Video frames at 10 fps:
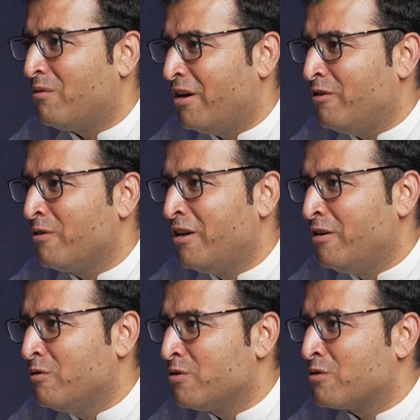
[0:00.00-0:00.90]
दवाइयों की
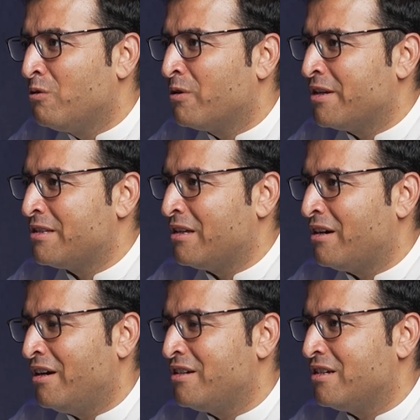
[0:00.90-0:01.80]
डोज को किस हम्म,
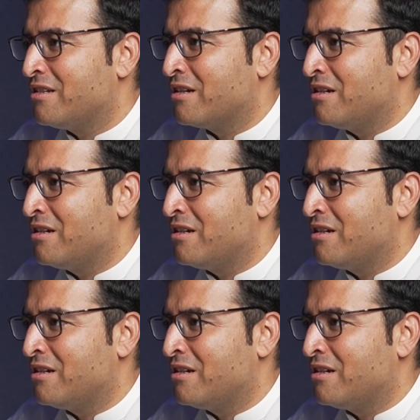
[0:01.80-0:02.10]
तरह एडजस्ट हम्म।